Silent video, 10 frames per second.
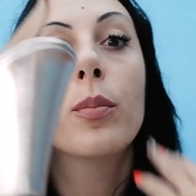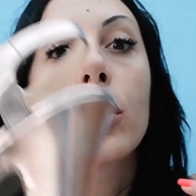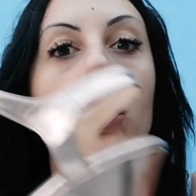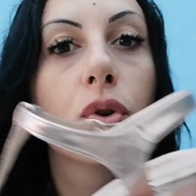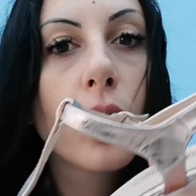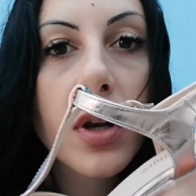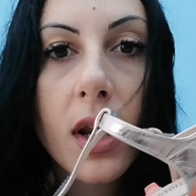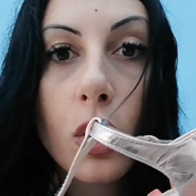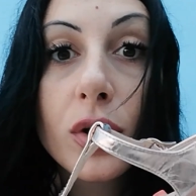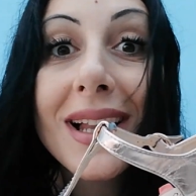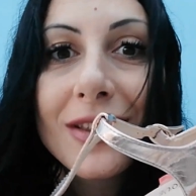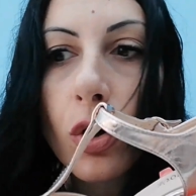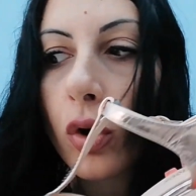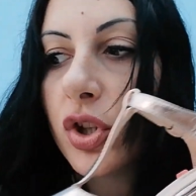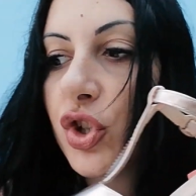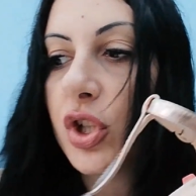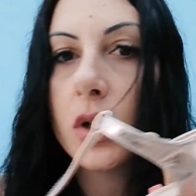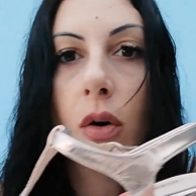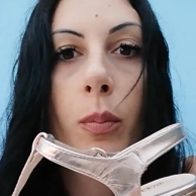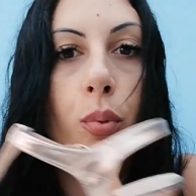i produttori erano daltonici
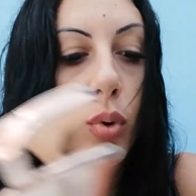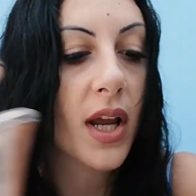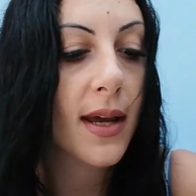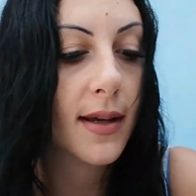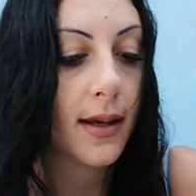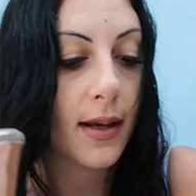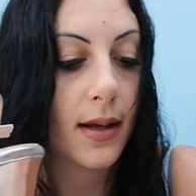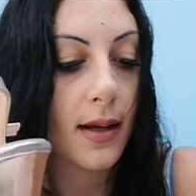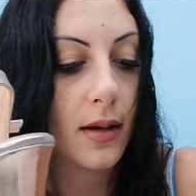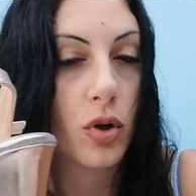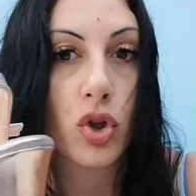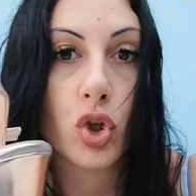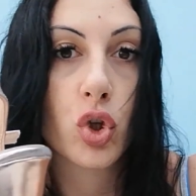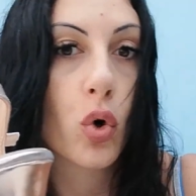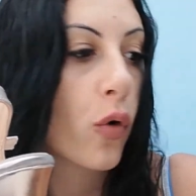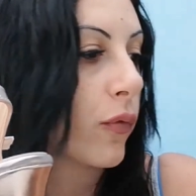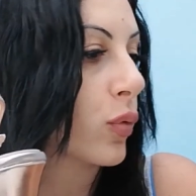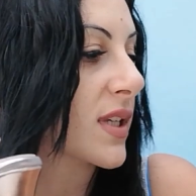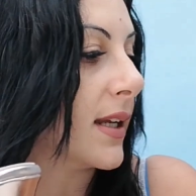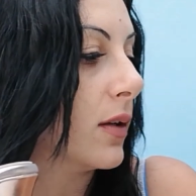oppure, eh, non lo so, sono
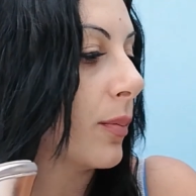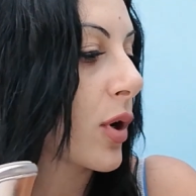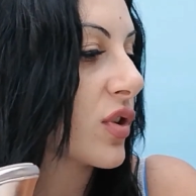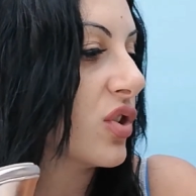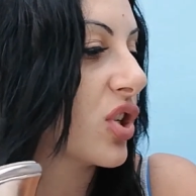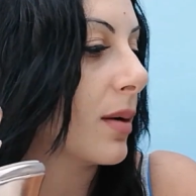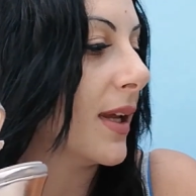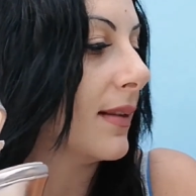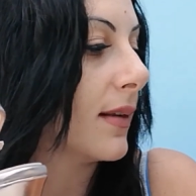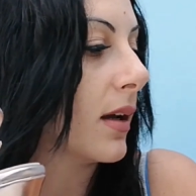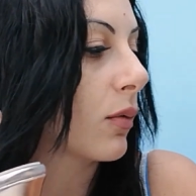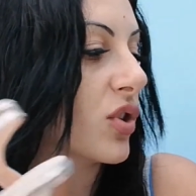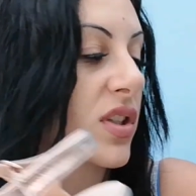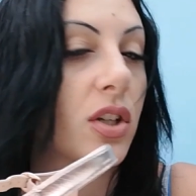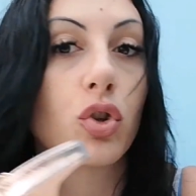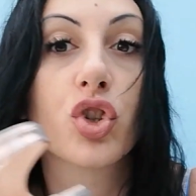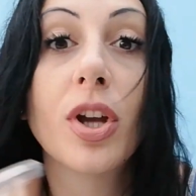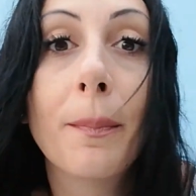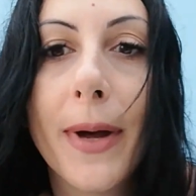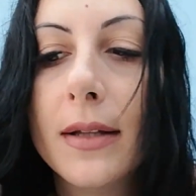confusa io, però sinceramente qua c'è scritto
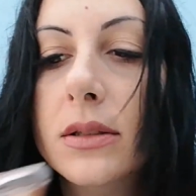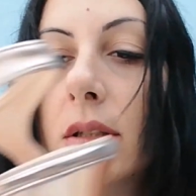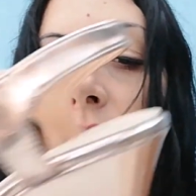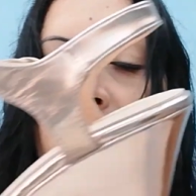champagne,